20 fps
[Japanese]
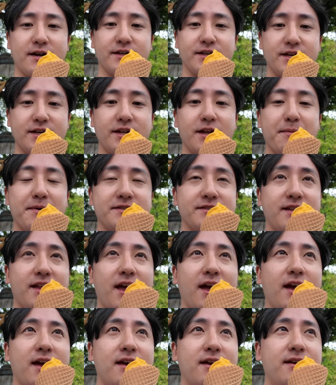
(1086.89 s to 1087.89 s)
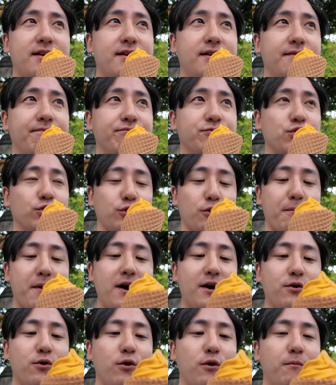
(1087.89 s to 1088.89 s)
ンが効いてますねちょっと
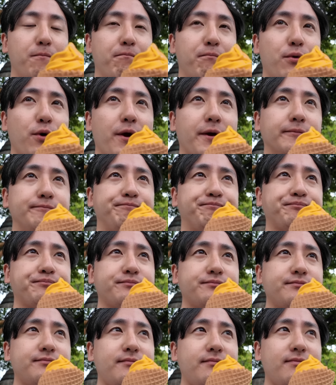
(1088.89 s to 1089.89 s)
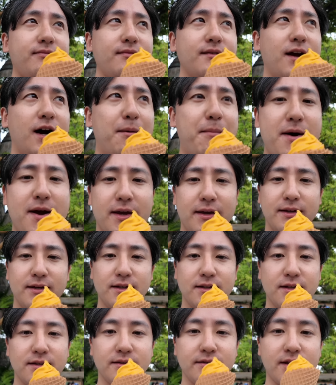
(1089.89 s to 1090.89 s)
マンゴーっぽい甘い
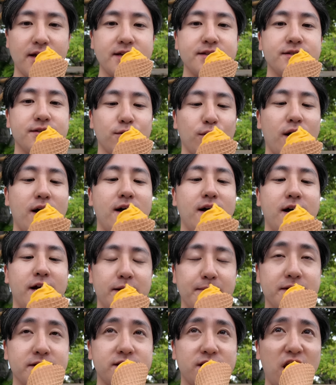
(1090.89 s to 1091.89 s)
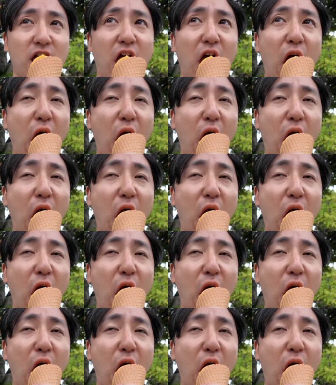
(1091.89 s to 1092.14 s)
テイストがあります